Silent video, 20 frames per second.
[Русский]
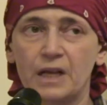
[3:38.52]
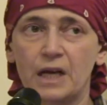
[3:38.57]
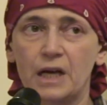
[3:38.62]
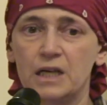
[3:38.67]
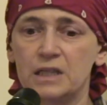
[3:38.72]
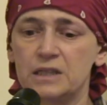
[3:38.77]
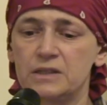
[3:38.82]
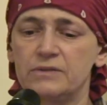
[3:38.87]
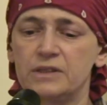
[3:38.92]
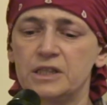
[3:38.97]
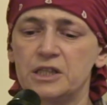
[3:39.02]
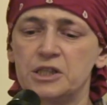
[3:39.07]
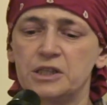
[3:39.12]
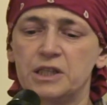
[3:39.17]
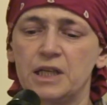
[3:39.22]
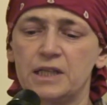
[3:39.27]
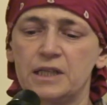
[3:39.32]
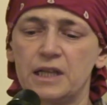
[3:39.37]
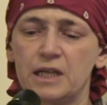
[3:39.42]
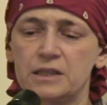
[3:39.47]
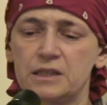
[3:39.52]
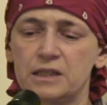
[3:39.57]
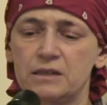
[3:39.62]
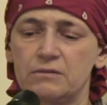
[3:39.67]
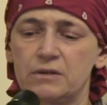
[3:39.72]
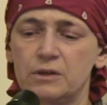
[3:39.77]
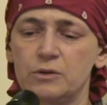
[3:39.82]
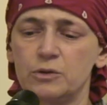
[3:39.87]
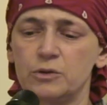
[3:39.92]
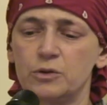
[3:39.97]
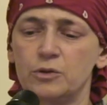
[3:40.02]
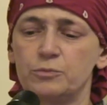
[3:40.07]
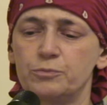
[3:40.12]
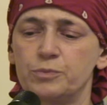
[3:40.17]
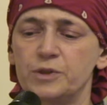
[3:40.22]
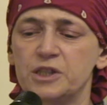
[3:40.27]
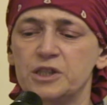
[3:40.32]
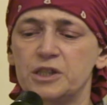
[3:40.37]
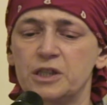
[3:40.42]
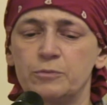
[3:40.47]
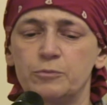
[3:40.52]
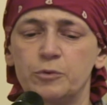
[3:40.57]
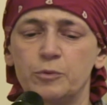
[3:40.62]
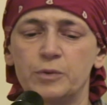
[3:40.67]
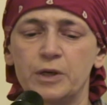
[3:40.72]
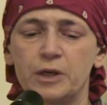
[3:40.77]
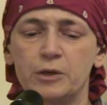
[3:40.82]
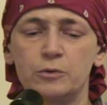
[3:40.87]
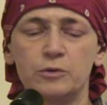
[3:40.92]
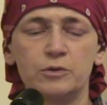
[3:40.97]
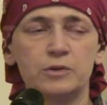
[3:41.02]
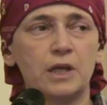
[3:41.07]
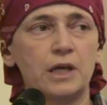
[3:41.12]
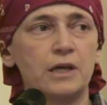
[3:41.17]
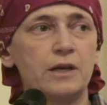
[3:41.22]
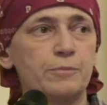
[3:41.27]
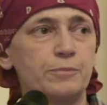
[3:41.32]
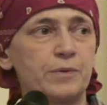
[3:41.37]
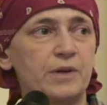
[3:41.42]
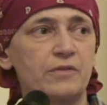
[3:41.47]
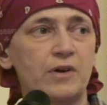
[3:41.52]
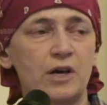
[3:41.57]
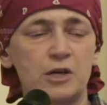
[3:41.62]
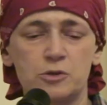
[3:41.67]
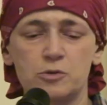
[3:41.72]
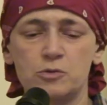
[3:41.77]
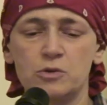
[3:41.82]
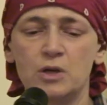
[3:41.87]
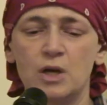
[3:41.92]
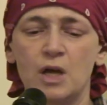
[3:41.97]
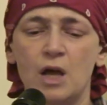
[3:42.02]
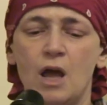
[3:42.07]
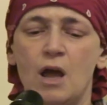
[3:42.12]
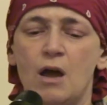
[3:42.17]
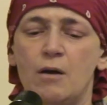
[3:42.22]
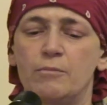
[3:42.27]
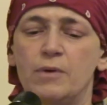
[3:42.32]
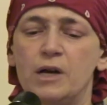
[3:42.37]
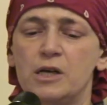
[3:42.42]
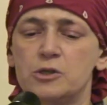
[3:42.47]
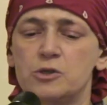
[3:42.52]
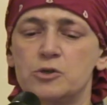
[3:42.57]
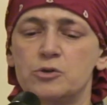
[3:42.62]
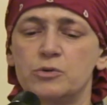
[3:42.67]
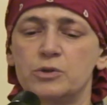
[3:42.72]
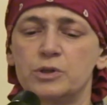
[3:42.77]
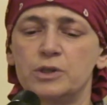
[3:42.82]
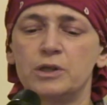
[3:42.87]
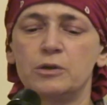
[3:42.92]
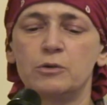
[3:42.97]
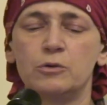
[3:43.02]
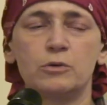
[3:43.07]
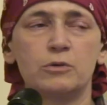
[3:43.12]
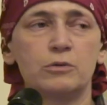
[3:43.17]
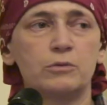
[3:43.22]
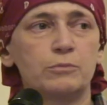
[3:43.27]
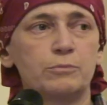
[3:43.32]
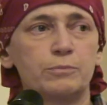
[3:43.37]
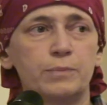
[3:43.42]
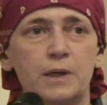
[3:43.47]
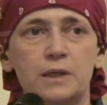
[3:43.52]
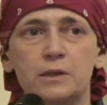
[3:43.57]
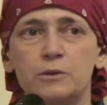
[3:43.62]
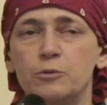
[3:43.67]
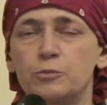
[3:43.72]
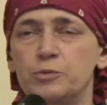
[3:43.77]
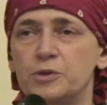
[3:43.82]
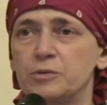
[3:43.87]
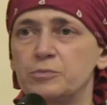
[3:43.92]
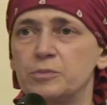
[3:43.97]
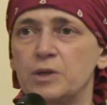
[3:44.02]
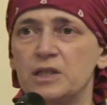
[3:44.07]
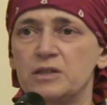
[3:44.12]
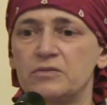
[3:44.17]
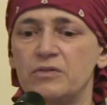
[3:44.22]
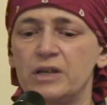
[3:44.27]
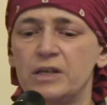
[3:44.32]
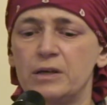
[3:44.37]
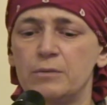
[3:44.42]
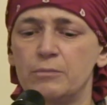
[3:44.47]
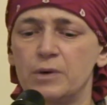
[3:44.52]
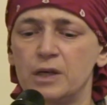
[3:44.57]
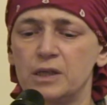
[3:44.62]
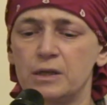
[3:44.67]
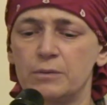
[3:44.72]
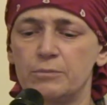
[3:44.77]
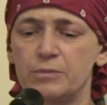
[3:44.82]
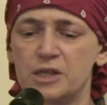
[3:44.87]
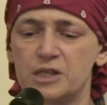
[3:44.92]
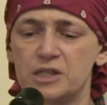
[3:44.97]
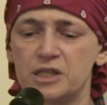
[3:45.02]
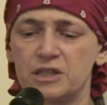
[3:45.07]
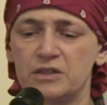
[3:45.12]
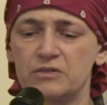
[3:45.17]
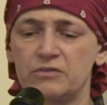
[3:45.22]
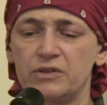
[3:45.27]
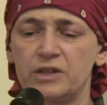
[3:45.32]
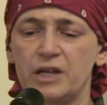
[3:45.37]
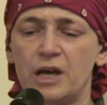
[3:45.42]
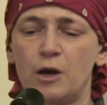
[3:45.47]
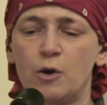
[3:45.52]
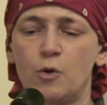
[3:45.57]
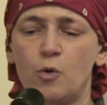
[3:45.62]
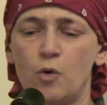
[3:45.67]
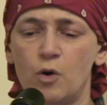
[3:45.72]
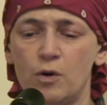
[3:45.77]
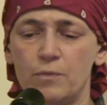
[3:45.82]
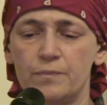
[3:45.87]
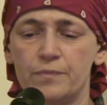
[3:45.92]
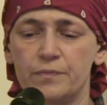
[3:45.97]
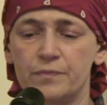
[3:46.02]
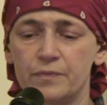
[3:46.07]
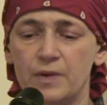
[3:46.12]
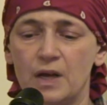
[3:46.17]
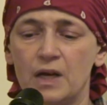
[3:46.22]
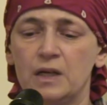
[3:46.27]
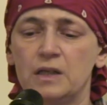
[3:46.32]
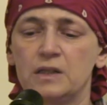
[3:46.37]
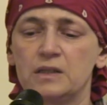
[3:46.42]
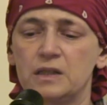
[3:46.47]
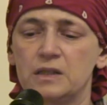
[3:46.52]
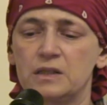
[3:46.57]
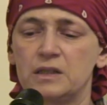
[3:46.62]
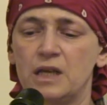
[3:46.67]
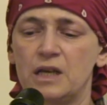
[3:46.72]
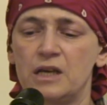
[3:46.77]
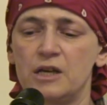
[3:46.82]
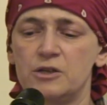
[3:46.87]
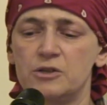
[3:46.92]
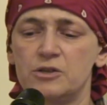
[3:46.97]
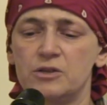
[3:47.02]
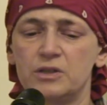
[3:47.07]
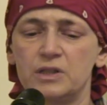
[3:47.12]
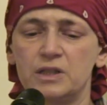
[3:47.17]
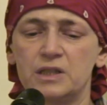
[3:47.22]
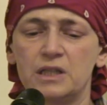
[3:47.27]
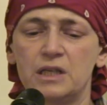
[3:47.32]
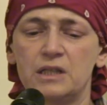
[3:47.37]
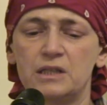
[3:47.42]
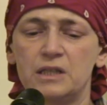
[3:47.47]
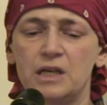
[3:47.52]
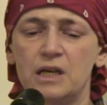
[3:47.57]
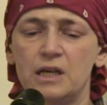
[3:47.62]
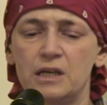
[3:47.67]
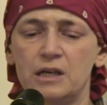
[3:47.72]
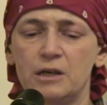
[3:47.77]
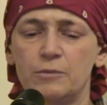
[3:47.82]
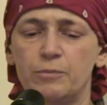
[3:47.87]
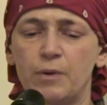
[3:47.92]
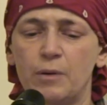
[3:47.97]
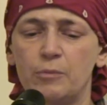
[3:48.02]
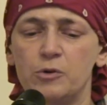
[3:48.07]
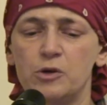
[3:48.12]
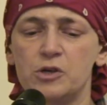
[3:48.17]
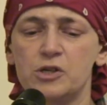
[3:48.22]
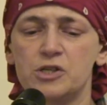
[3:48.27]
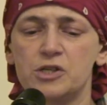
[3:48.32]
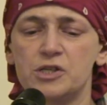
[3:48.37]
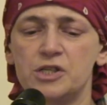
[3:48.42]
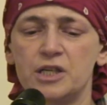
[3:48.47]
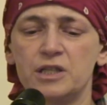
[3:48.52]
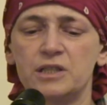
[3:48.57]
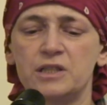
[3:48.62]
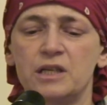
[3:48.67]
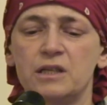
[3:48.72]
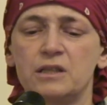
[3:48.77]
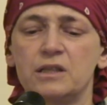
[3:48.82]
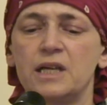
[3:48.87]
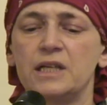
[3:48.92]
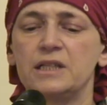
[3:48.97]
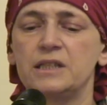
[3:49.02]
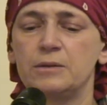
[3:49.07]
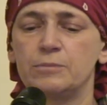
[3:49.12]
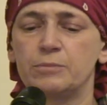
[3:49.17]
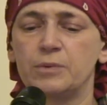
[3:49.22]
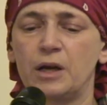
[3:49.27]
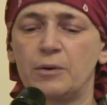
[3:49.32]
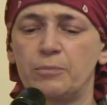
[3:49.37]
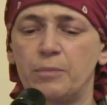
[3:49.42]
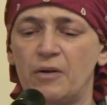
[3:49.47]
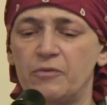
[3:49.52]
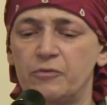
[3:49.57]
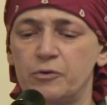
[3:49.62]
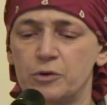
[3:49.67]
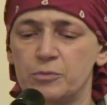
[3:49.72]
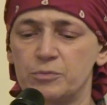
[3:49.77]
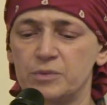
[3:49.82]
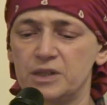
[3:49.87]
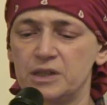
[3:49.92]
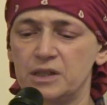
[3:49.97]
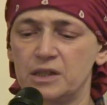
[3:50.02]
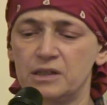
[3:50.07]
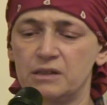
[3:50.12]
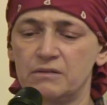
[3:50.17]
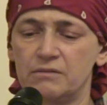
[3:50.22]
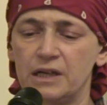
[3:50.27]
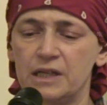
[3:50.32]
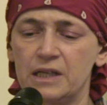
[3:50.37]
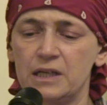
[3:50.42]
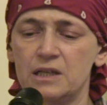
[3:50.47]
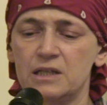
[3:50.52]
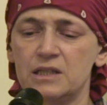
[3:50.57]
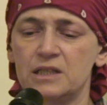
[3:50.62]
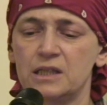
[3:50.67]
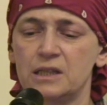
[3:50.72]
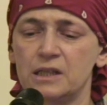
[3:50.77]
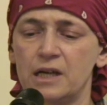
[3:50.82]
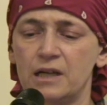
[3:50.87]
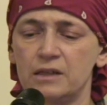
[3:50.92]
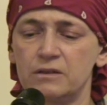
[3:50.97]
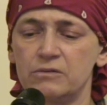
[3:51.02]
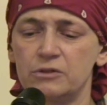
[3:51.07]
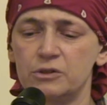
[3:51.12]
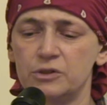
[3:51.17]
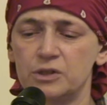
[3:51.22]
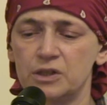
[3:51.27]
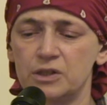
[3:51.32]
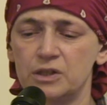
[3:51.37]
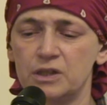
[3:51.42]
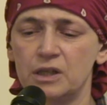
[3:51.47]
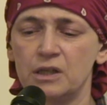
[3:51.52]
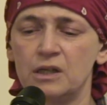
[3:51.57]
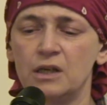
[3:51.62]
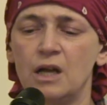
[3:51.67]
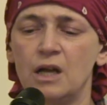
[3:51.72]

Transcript: а с 2013 года он пишет и публикует, а я перевожу большую книгу под общим названием «Малое божественное Ко», состоящую из отдельных, по большей части однотипных по форме стихотворений, складывающихся